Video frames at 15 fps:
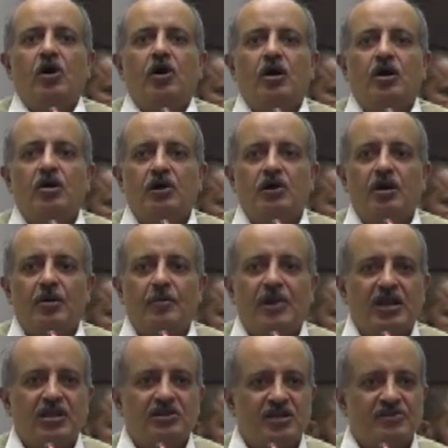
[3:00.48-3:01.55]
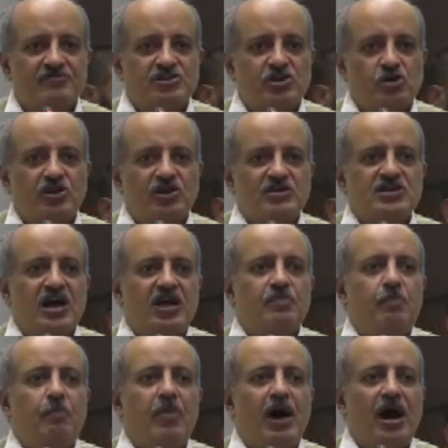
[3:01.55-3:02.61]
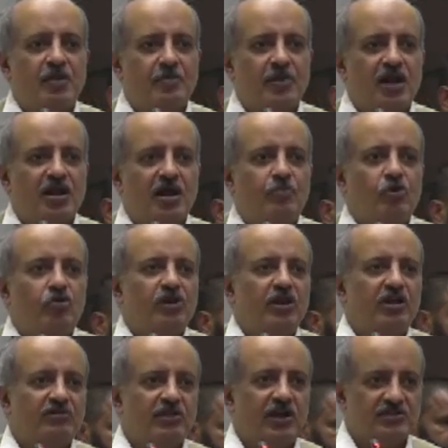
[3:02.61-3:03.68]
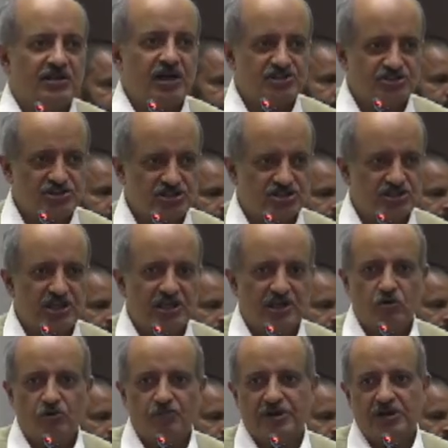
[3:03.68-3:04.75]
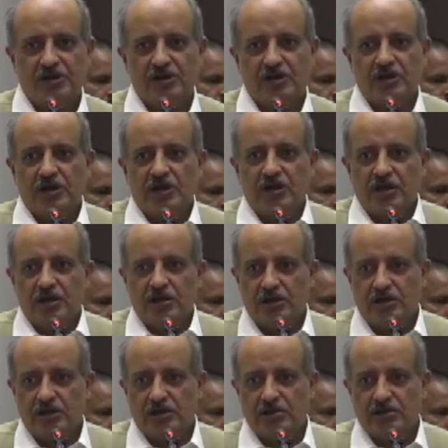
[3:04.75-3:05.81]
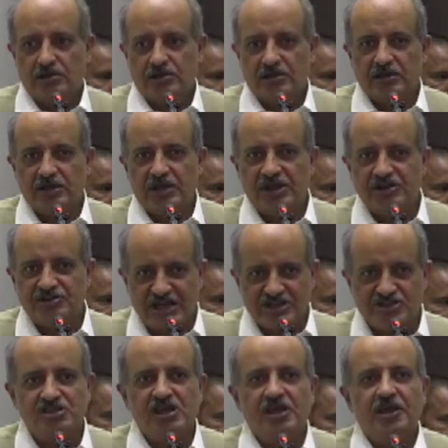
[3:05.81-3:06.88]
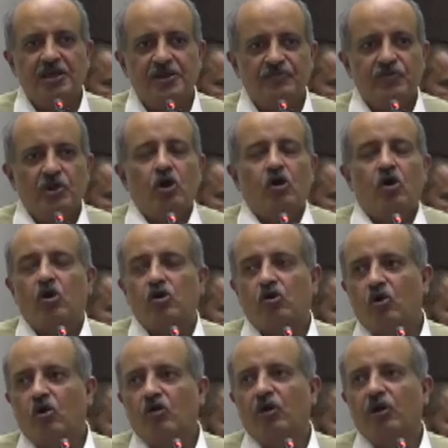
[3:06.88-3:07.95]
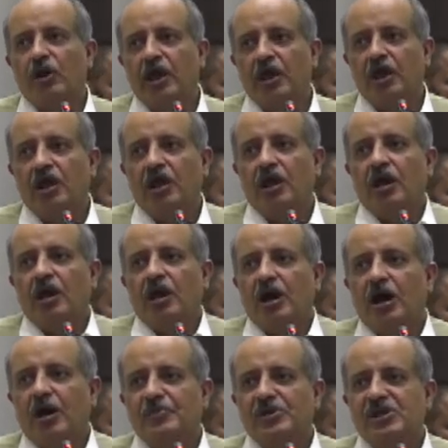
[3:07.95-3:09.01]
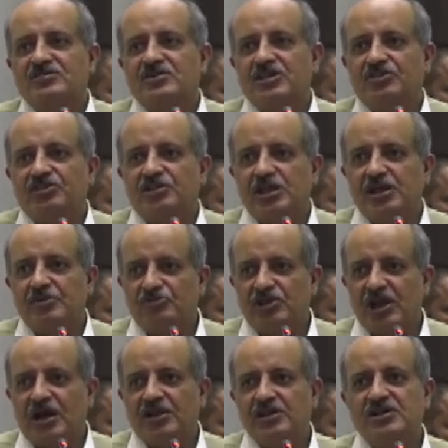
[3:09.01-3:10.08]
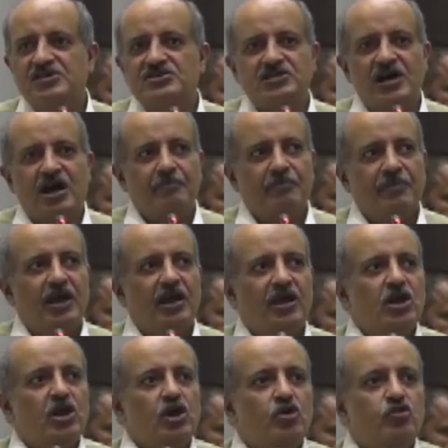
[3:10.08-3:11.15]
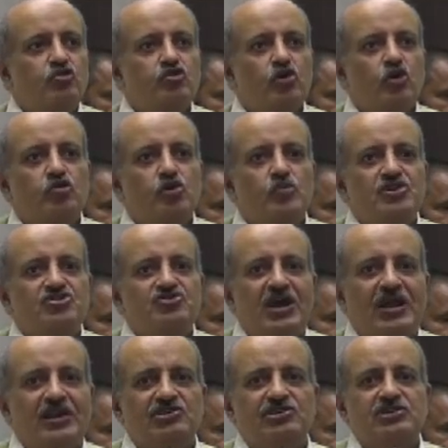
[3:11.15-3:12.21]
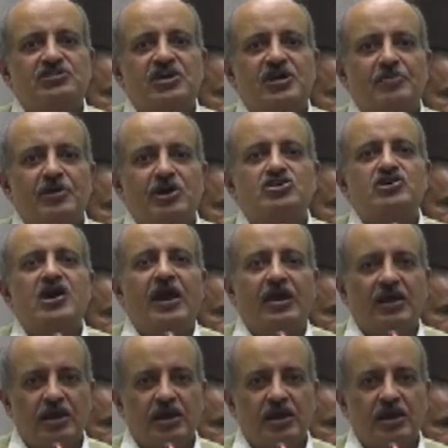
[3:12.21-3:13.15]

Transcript: आ, हमारी तरफ से उनके साथ बार बार हम उनके साथ हर चीज़ के ऊपर इन टच थे और उन्होंने अपने इस इम्तहानी निज़ाम में जो जो भी चैलेंजेस दरपेश आए